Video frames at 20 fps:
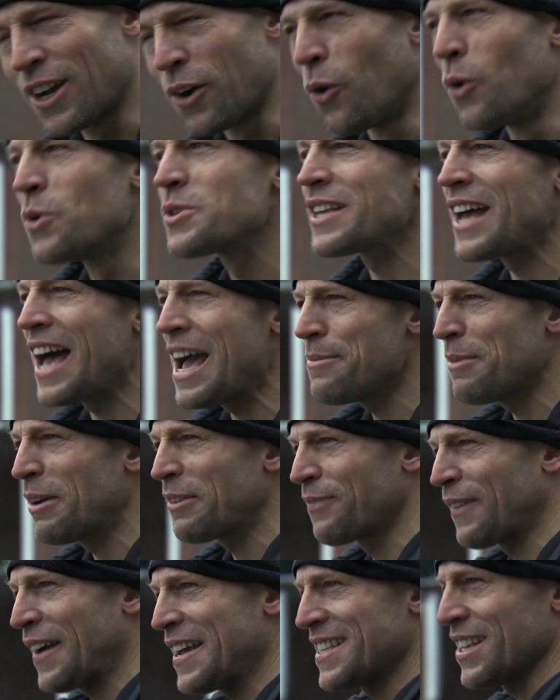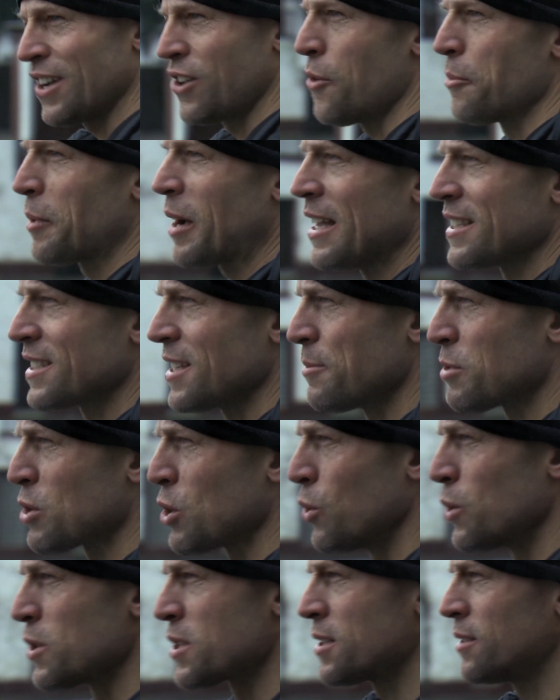Große Heimatfresser kommen ganz am
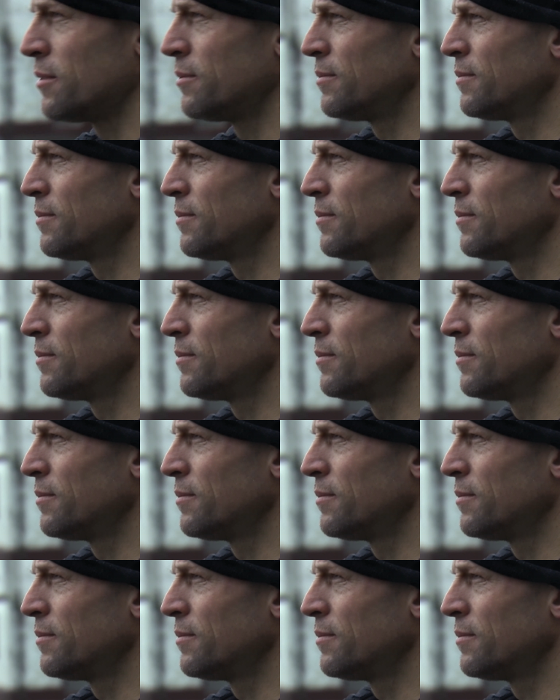Schluss.